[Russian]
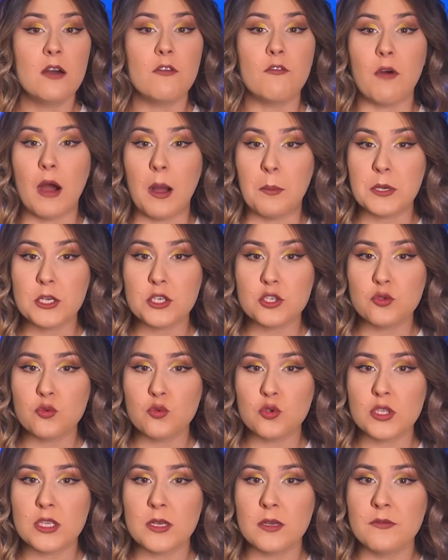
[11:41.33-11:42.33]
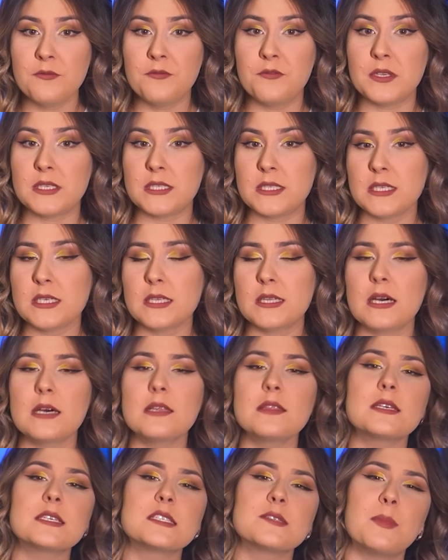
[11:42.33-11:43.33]
вам лишь нужно ввести
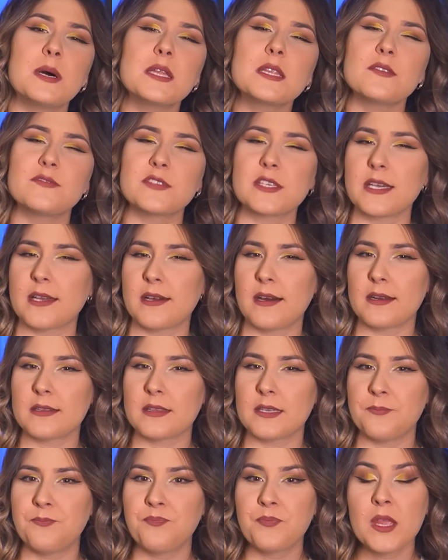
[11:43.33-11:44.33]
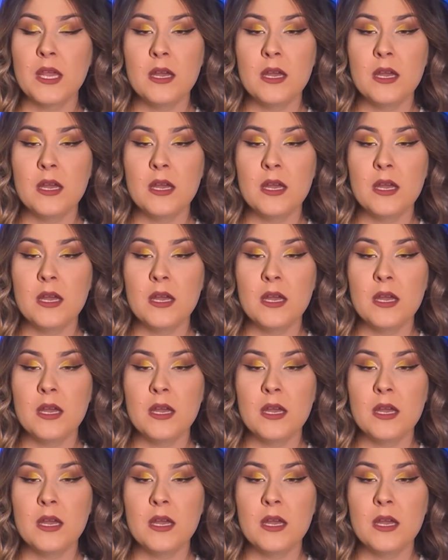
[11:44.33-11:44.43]
данные с банковской карты.